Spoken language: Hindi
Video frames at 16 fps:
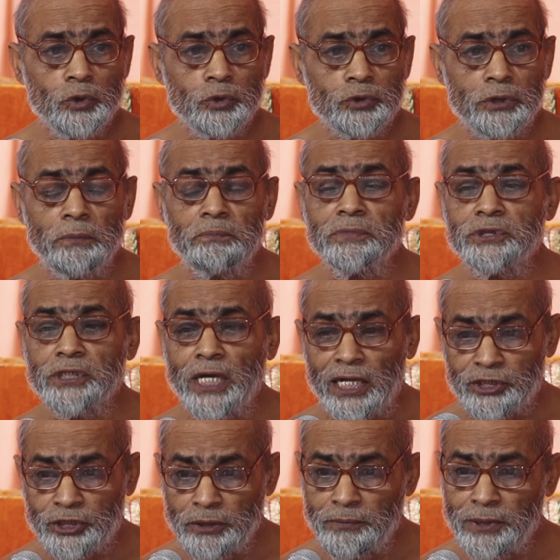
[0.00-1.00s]
उत्तम
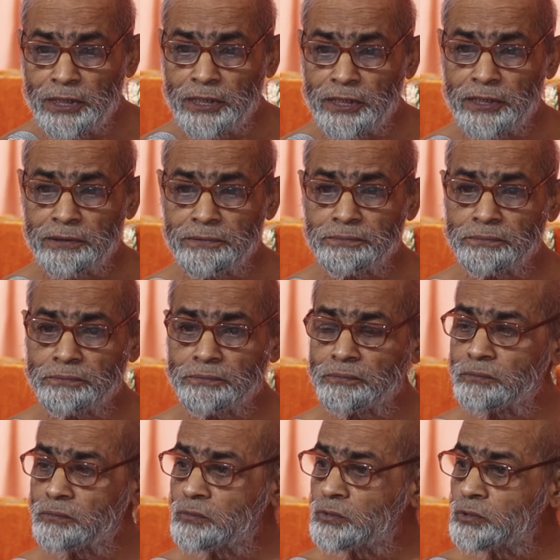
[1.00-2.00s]
जाति मिली
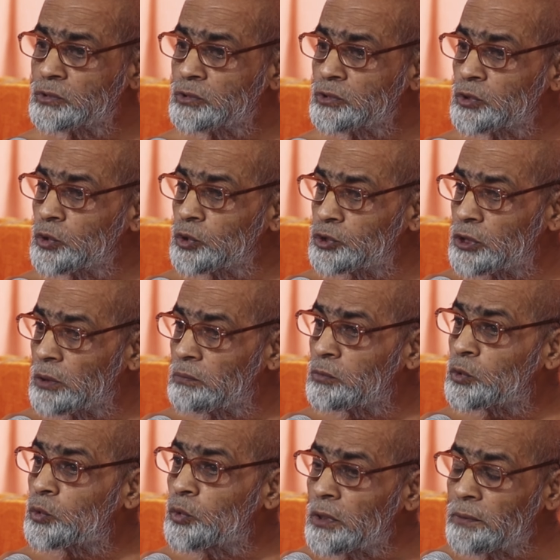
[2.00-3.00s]
उत्तम
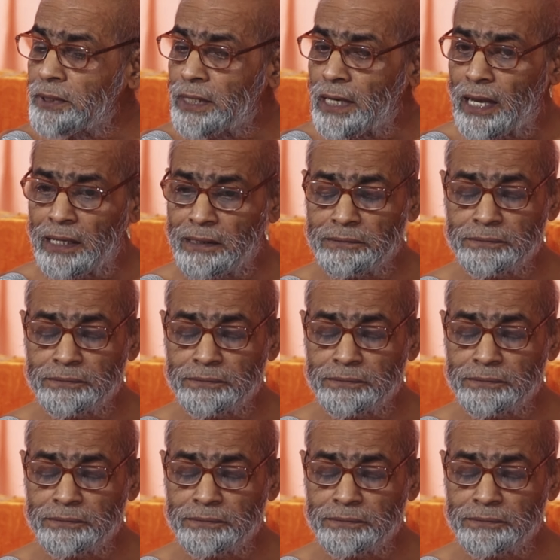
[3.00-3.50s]
कुल मिला